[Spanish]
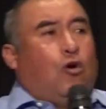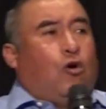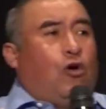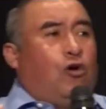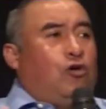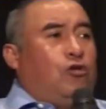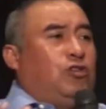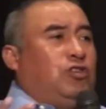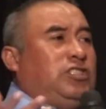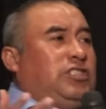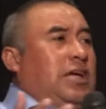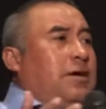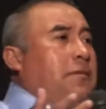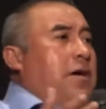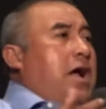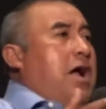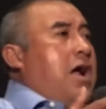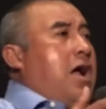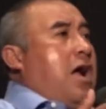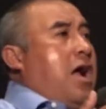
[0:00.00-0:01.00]
o nos
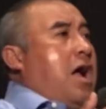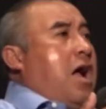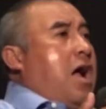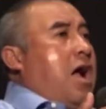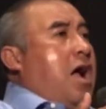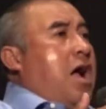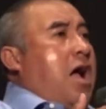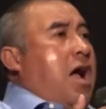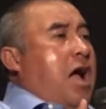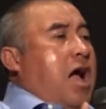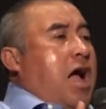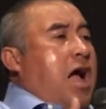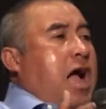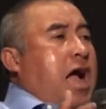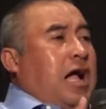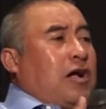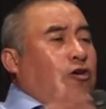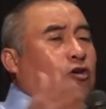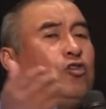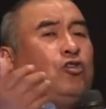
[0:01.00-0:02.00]
lleva
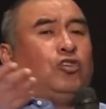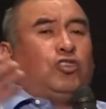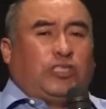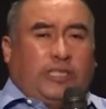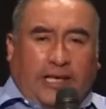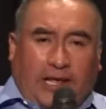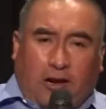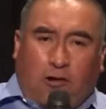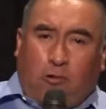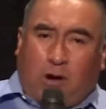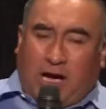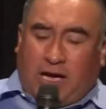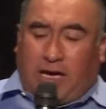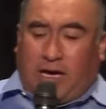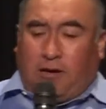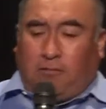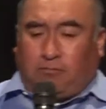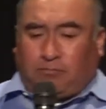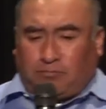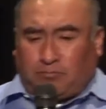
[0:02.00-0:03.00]
a conocerlo a
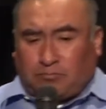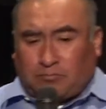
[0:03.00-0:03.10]
Él,